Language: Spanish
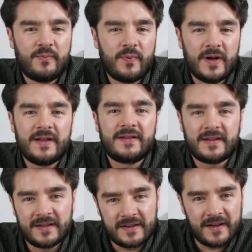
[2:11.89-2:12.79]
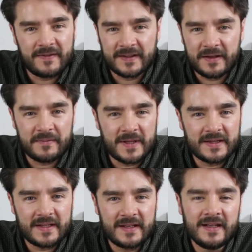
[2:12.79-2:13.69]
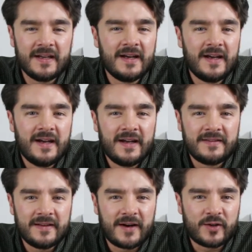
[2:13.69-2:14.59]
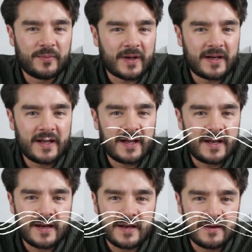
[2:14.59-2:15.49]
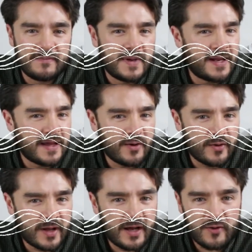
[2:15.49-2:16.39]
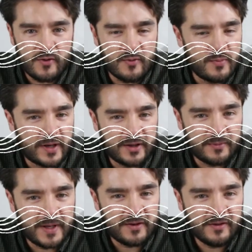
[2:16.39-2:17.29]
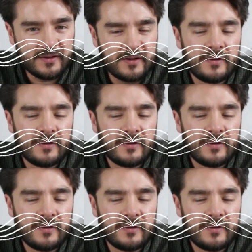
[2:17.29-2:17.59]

pues sí, efectivamente, tener tu página en media hora o un poquito menos.